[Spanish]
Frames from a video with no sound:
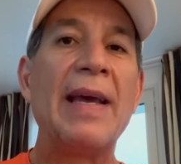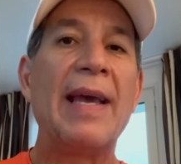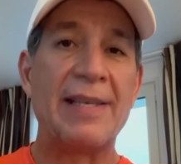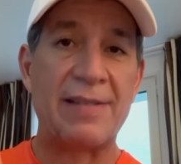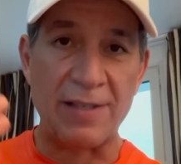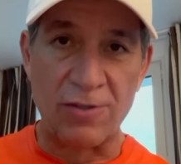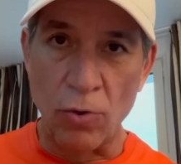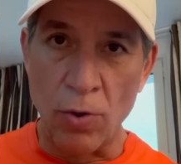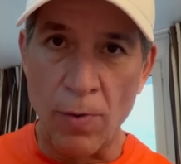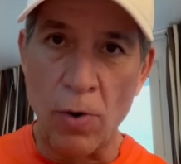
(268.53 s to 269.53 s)
este
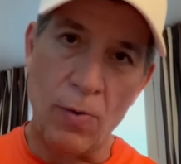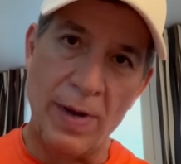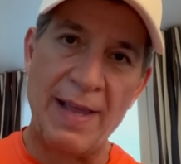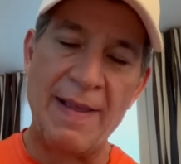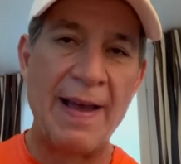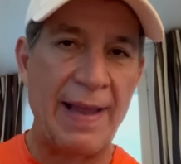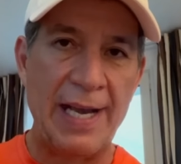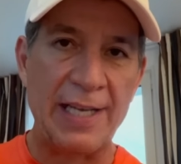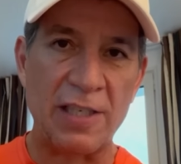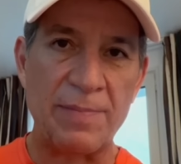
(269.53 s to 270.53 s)
estuvo o ella
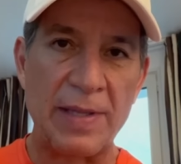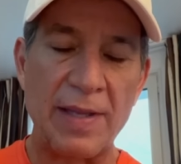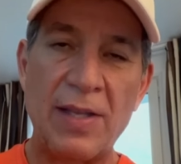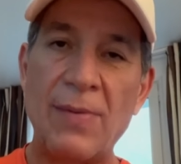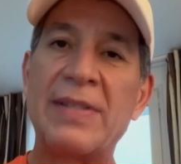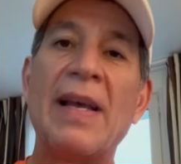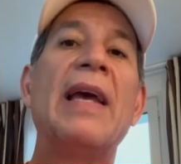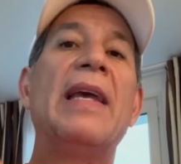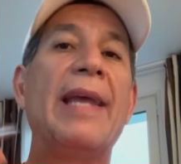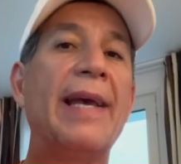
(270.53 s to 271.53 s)
en las expectativas
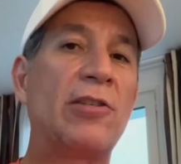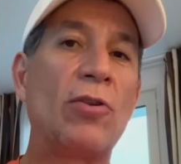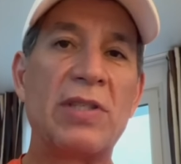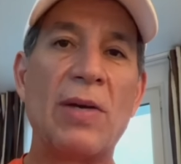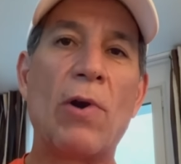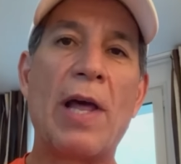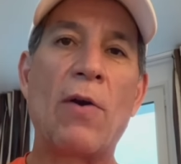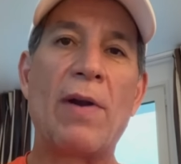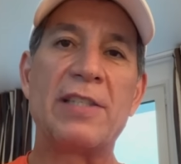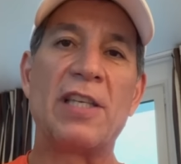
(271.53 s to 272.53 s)
y estos se
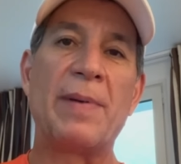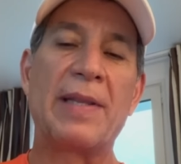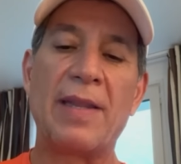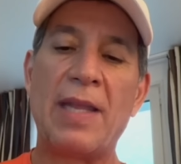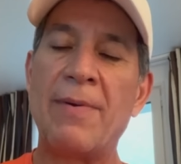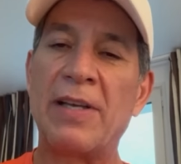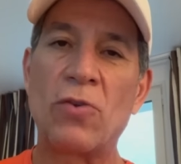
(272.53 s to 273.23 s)
volaron las expectativas,